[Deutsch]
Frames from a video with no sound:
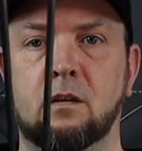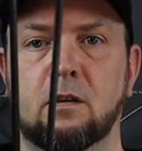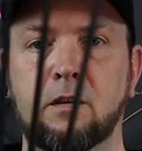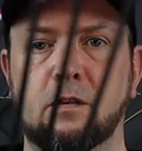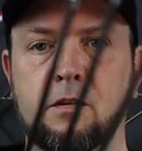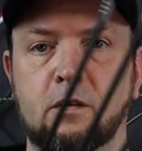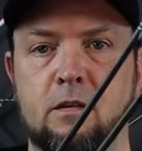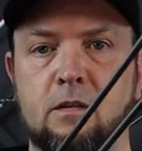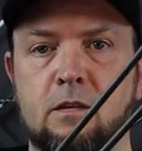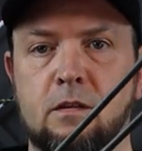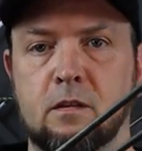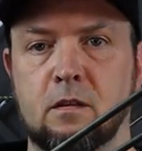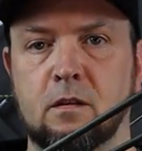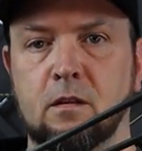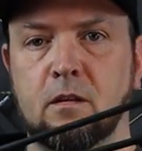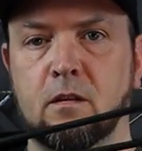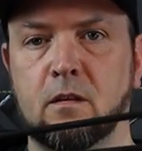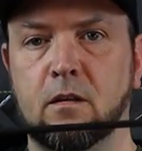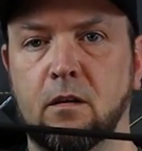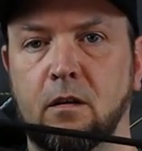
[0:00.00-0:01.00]
die
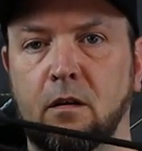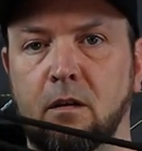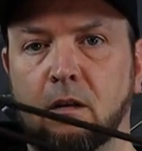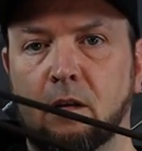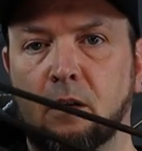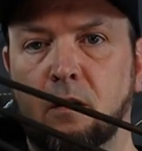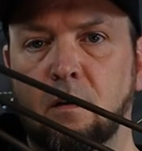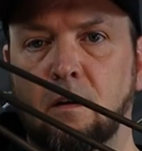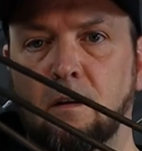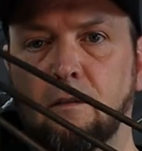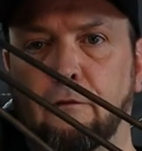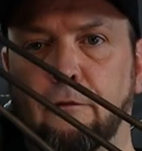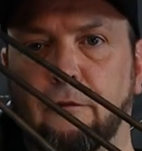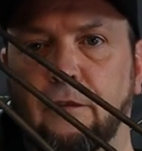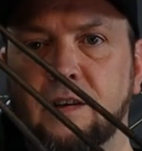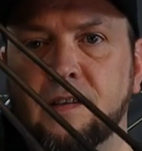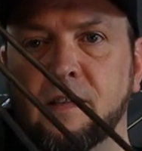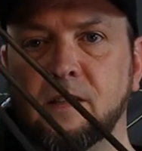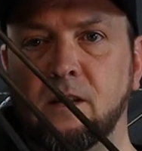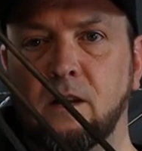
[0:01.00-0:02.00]
sitzen
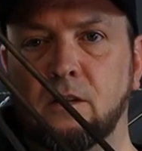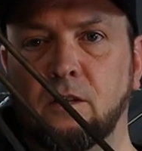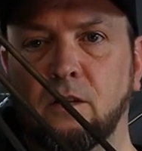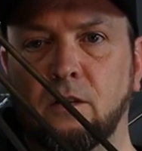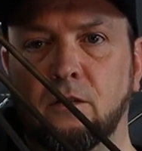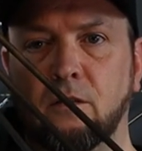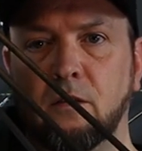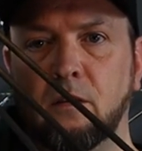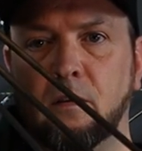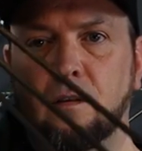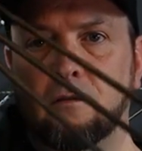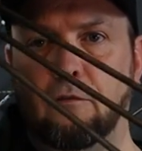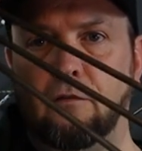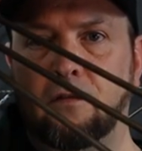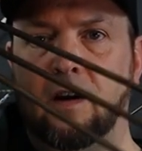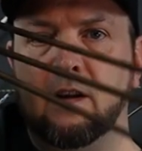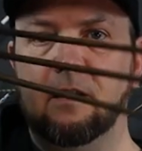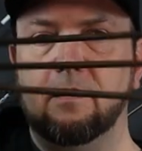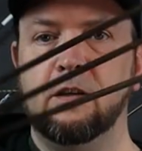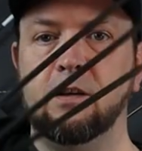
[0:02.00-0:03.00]
fest da drin,
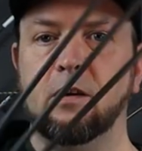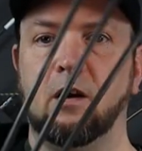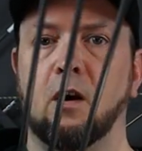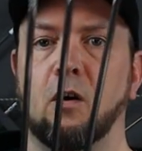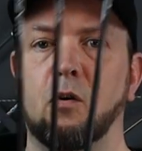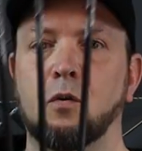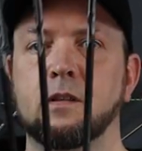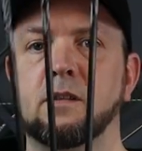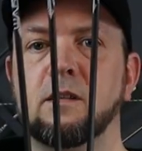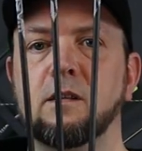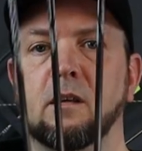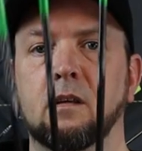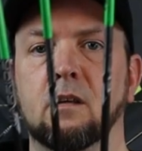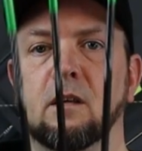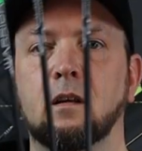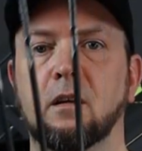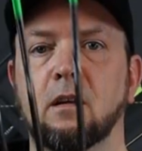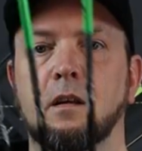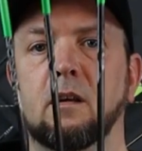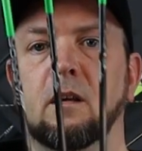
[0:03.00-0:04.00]
fallen nicht raus,
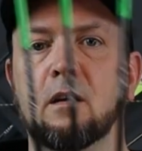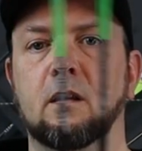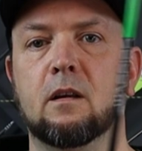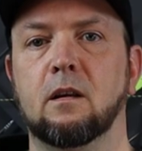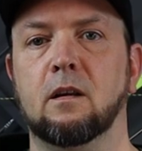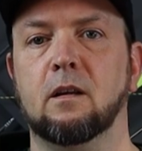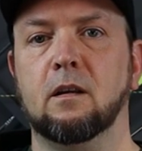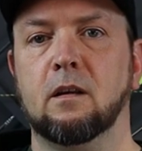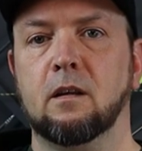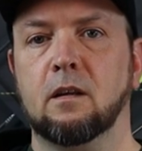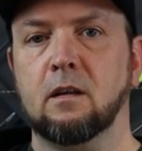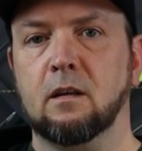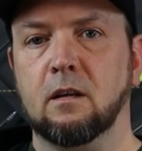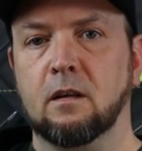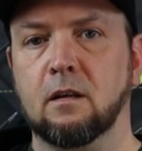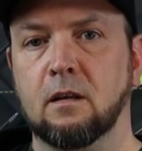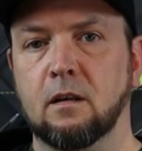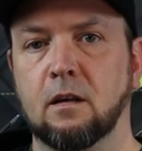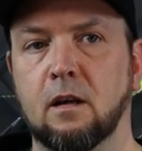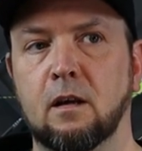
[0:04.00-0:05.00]

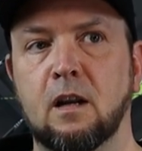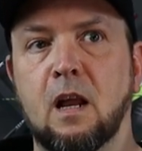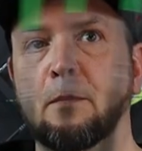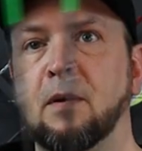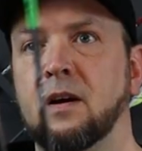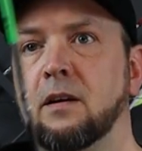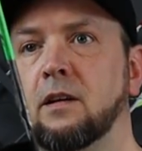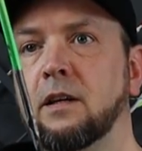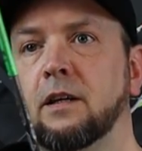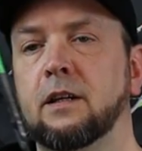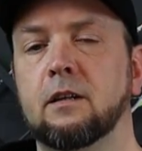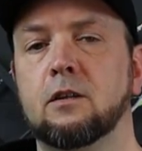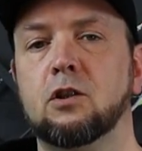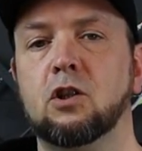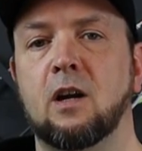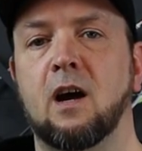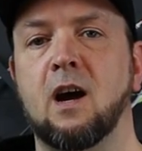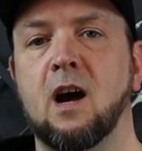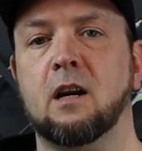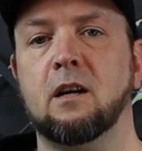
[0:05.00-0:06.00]
klappern nicht,
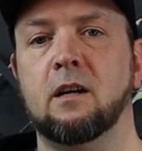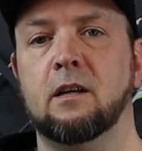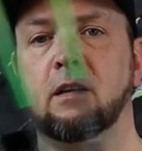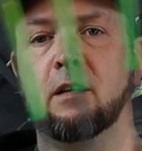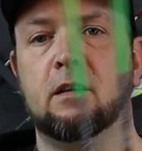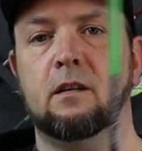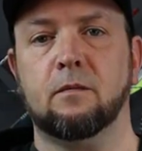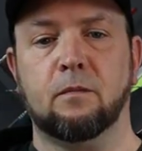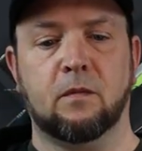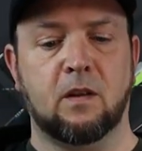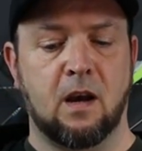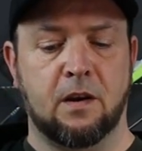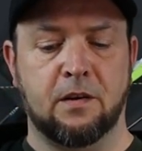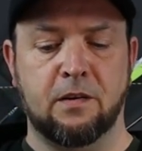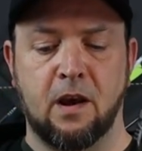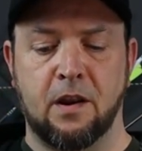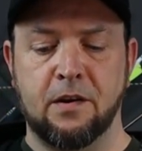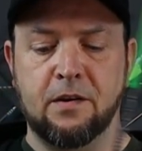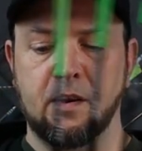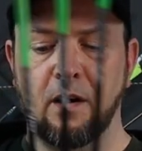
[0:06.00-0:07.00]
schlagen nicht
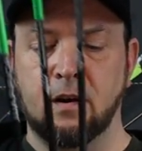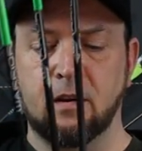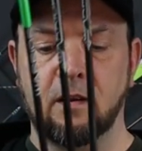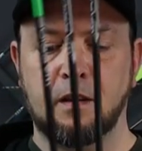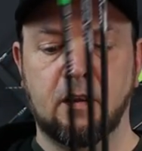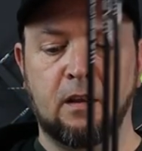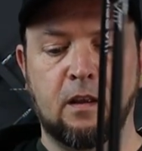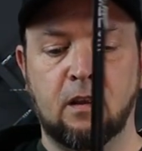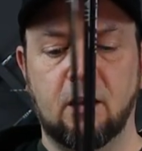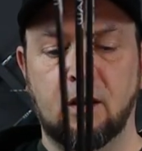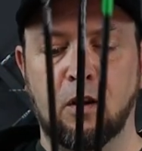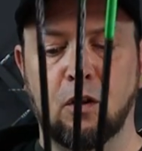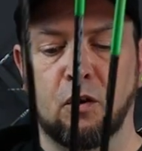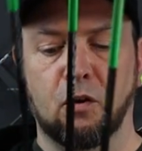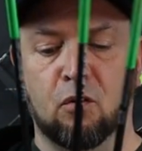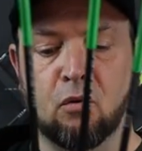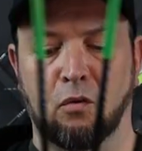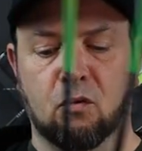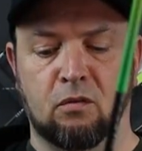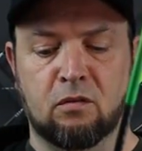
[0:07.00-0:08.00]
aneinander.
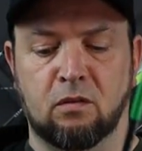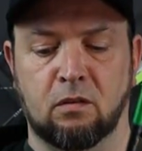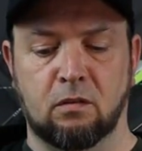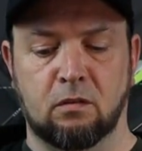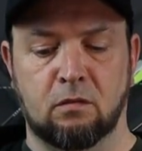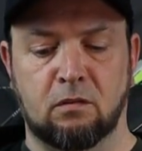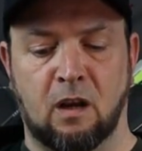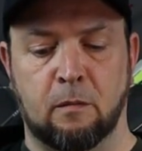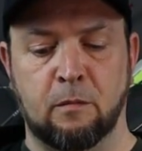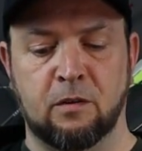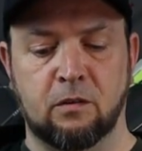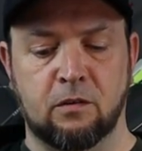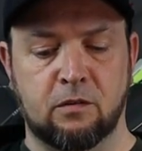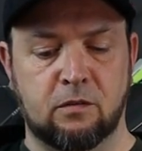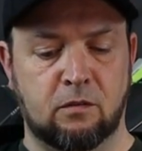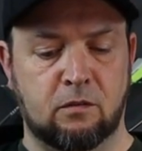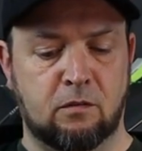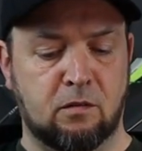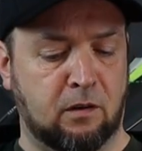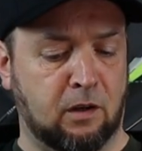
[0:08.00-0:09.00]
Und äh, damit
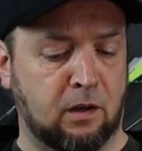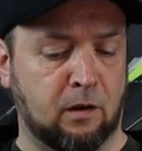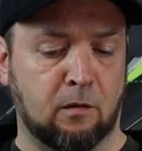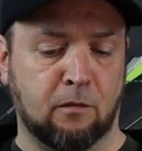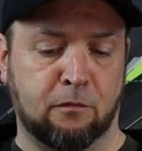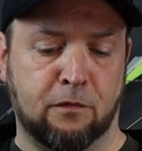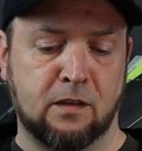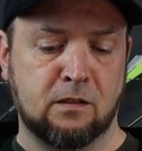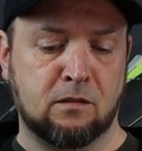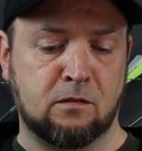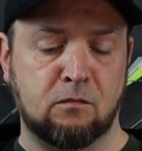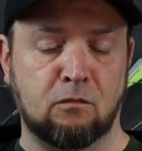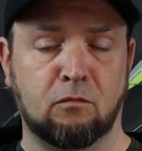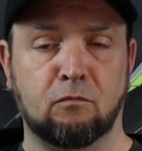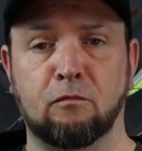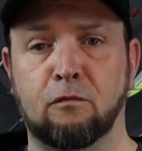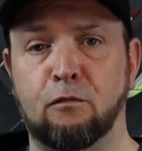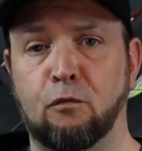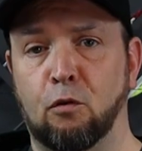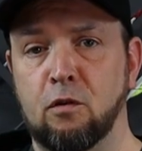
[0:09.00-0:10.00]
ist es, denke ich, fast
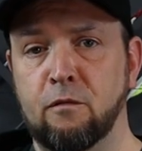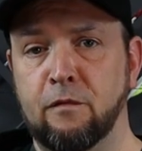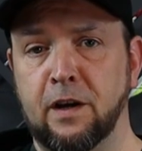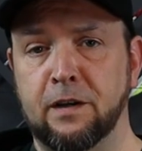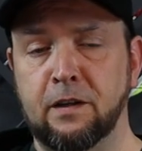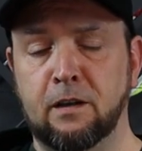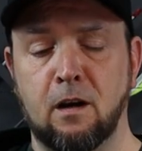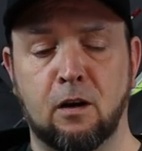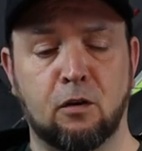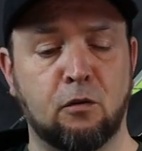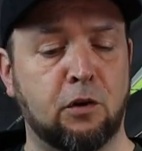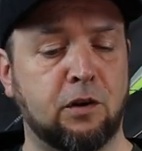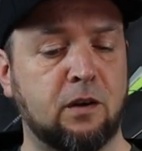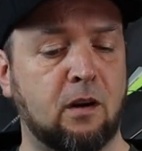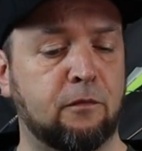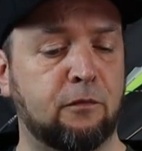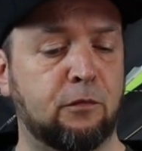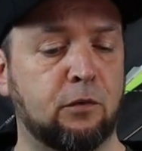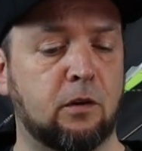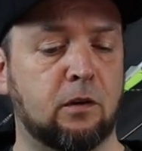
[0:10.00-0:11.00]
ein vollwertiger
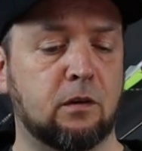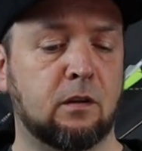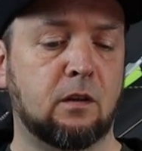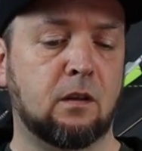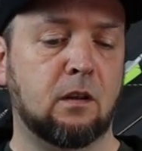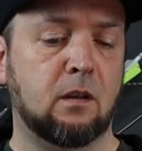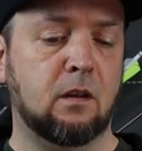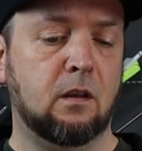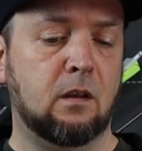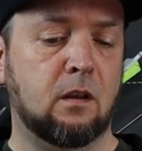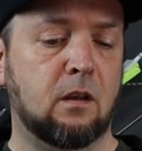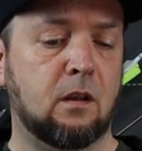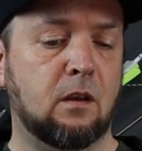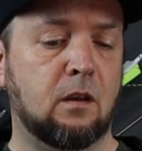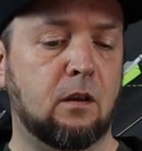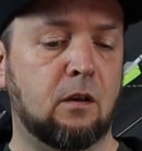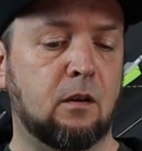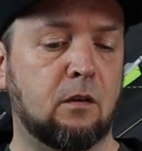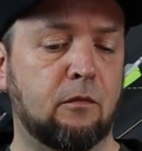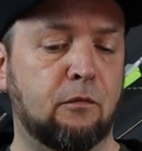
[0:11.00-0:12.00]
Köcher für,
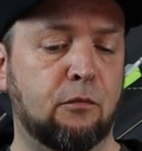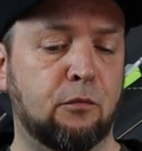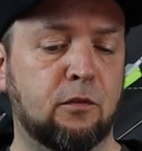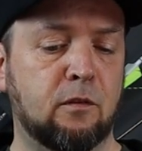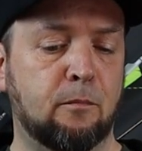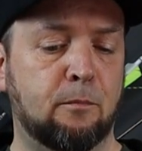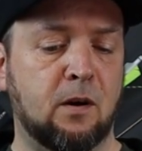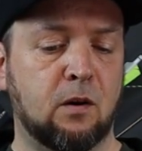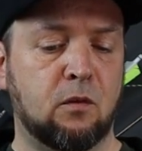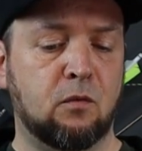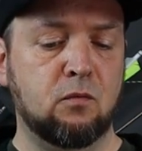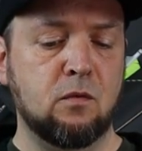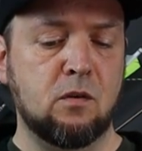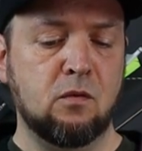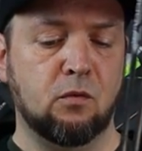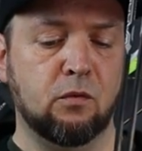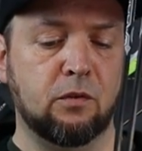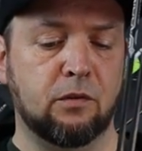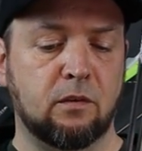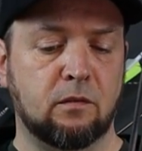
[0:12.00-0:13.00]
für eine
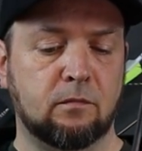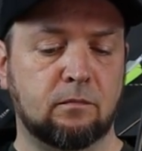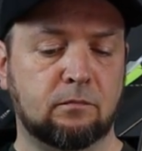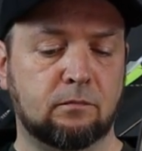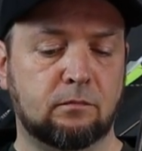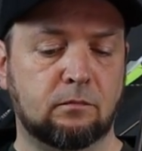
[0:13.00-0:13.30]
Parcoursrunde.